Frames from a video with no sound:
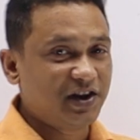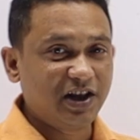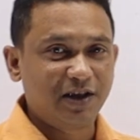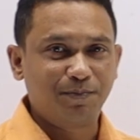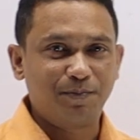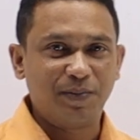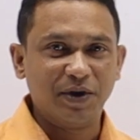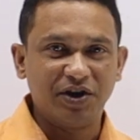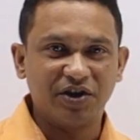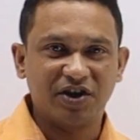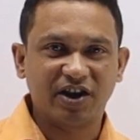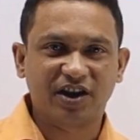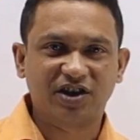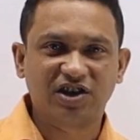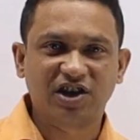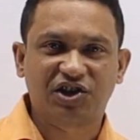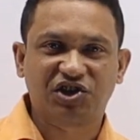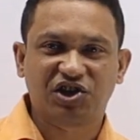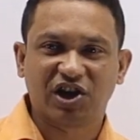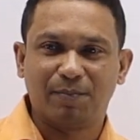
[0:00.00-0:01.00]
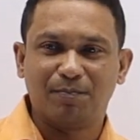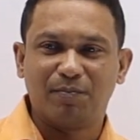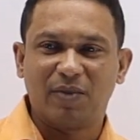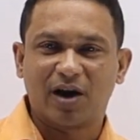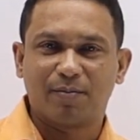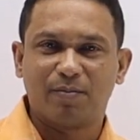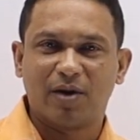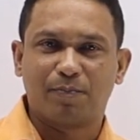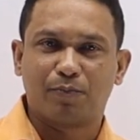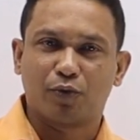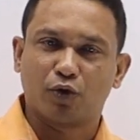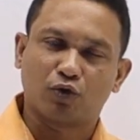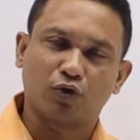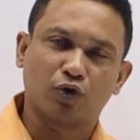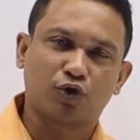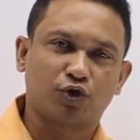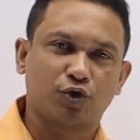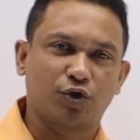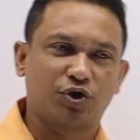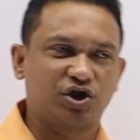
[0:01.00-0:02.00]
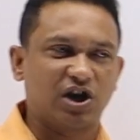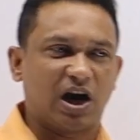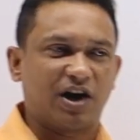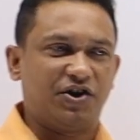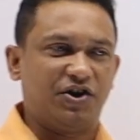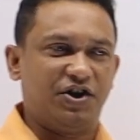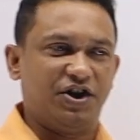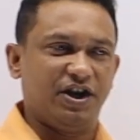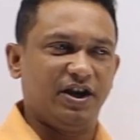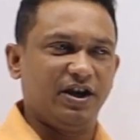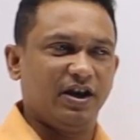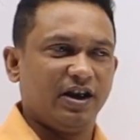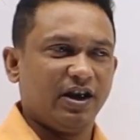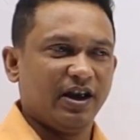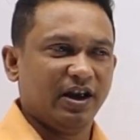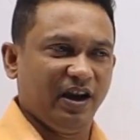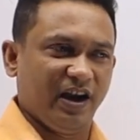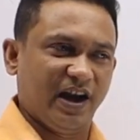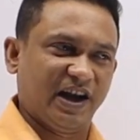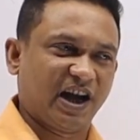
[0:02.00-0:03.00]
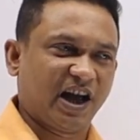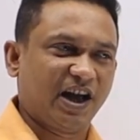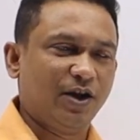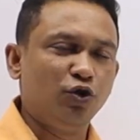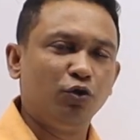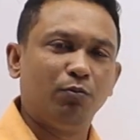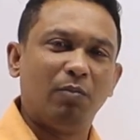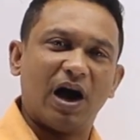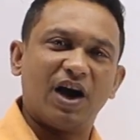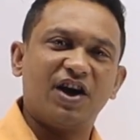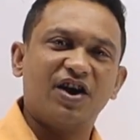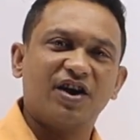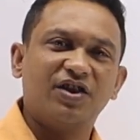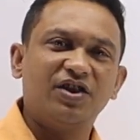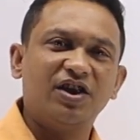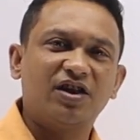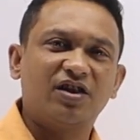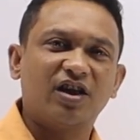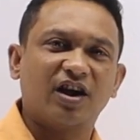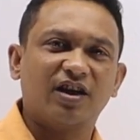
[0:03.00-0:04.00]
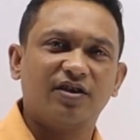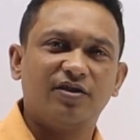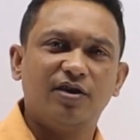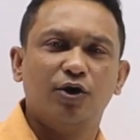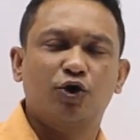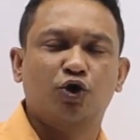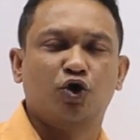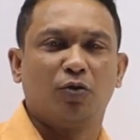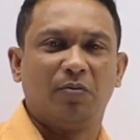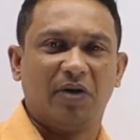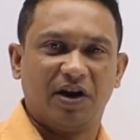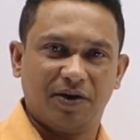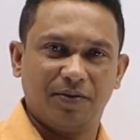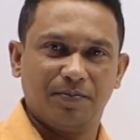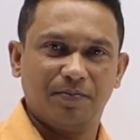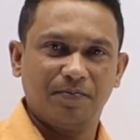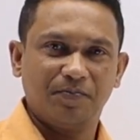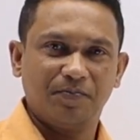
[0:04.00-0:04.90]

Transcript: হৃৎপিণ্ডের যে চেম্বার বা প্রকোষ্ঠ চারটি এটা কিন্তু বাইরের দিক থেকে দৃশ্যমান